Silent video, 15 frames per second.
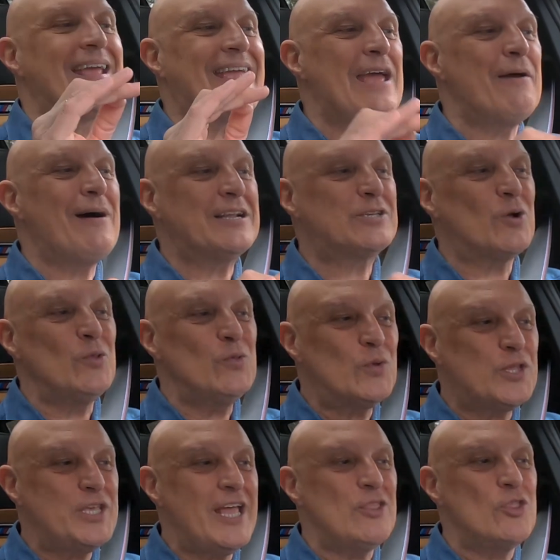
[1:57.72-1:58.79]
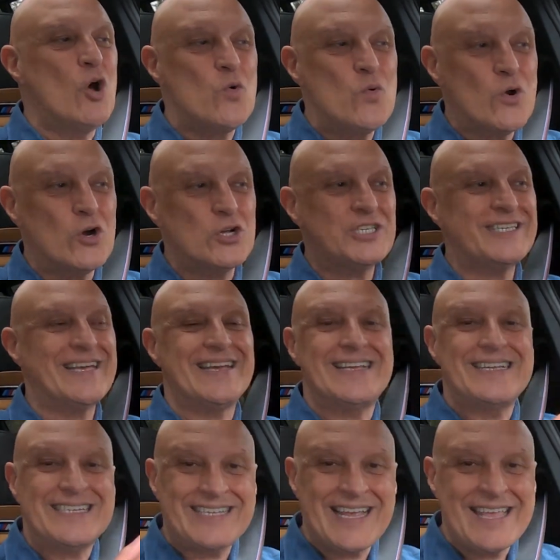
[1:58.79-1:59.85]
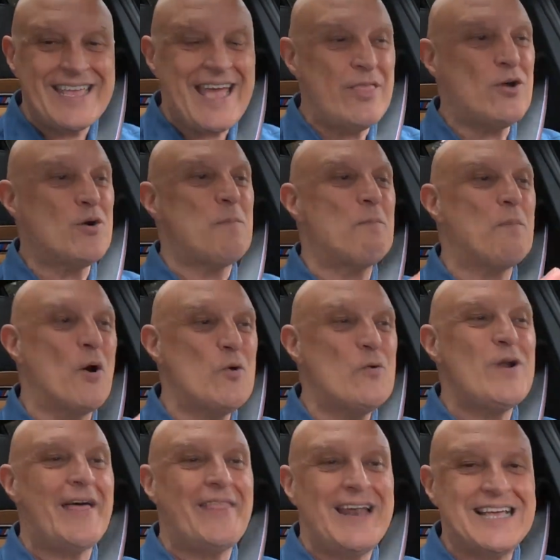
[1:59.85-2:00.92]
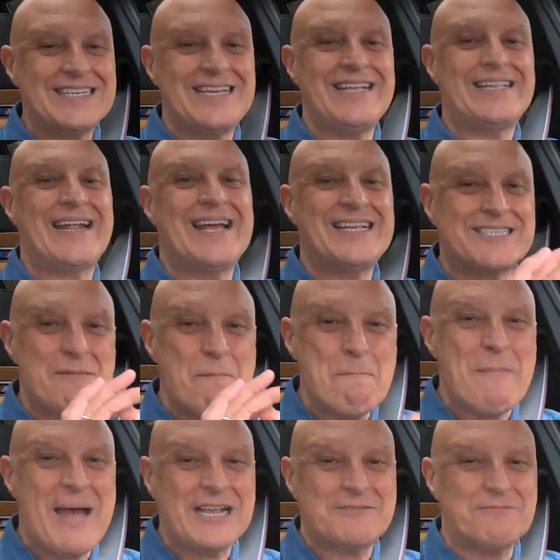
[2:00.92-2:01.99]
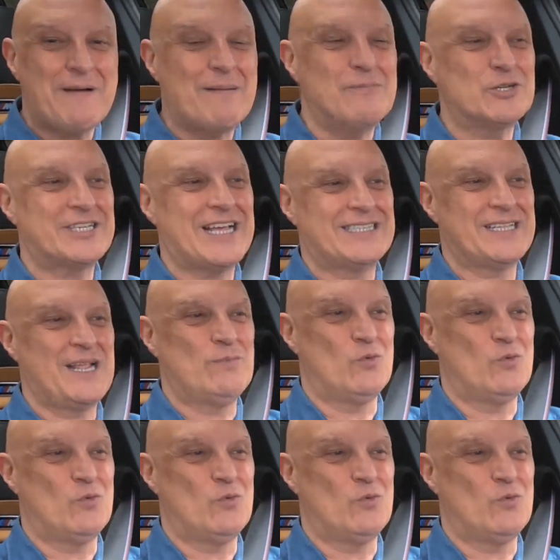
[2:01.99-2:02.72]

que vas conduciendo un coche sellado por una de las letras más famosas del